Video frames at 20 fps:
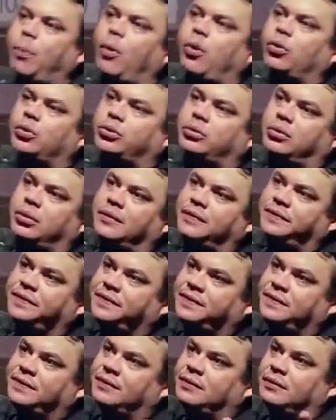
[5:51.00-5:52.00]
no posto,
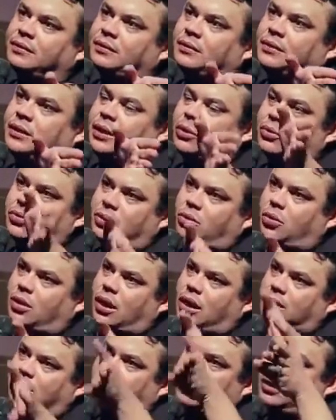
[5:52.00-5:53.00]
tinha um
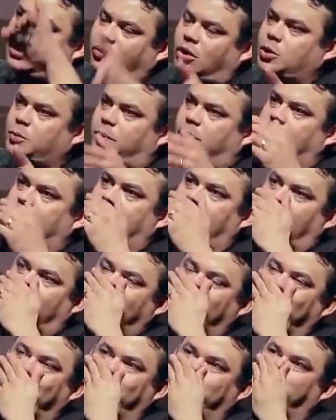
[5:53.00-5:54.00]
segurança e dois
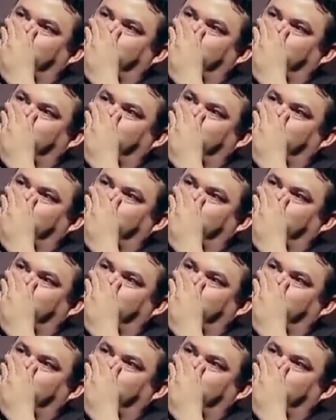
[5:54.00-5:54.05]
policial.